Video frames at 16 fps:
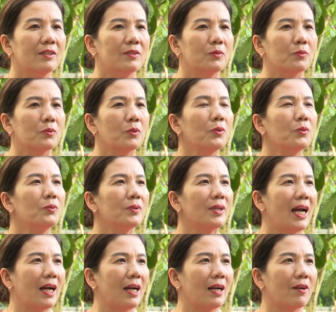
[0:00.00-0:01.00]
chúng tôi cũng
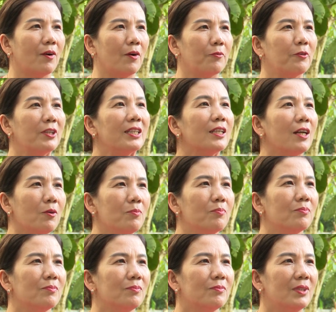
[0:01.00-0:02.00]
đã có phân công
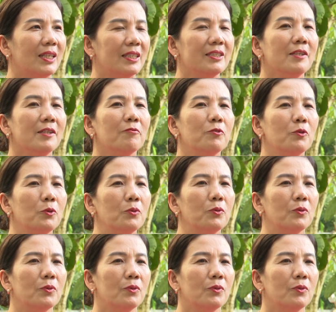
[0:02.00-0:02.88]
nhiệm vụ